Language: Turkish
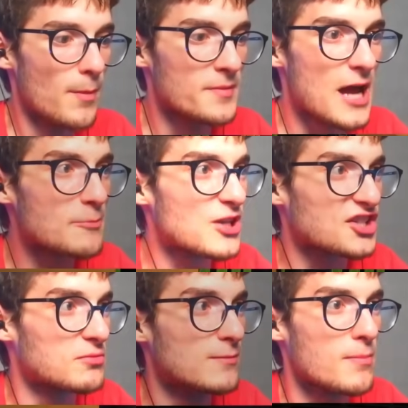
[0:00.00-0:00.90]
Bobby ne
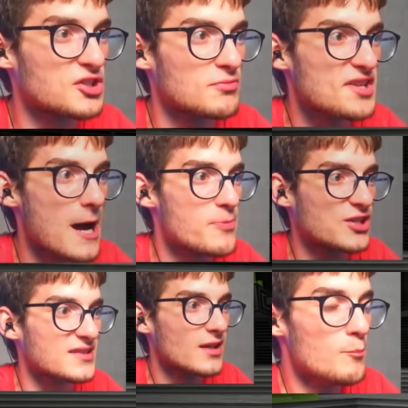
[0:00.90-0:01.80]
yapacaksın şimdi? Bobby şimdi ne
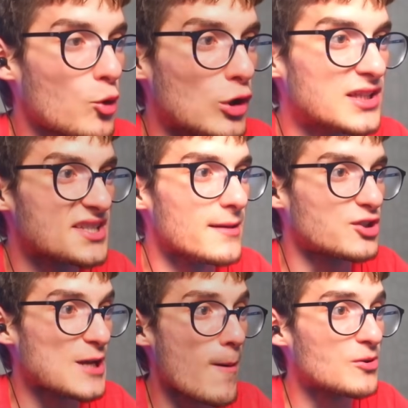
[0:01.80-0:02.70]
yapacağız? Bu kollarında bir
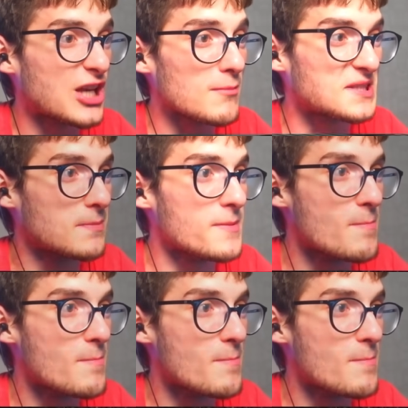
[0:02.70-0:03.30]
şey yapabilecek misin Bobby?